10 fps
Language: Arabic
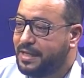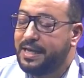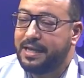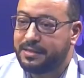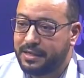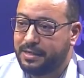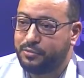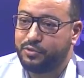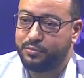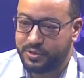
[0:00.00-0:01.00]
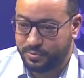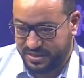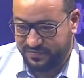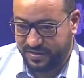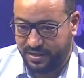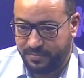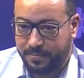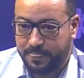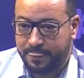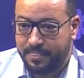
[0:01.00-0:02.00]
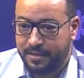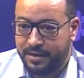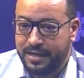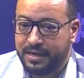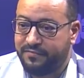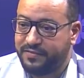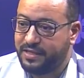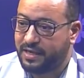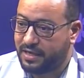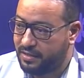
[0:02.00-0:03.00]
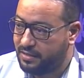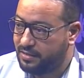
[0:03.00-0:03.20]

لا انا مش مش بالصفه علي نحن في دارنا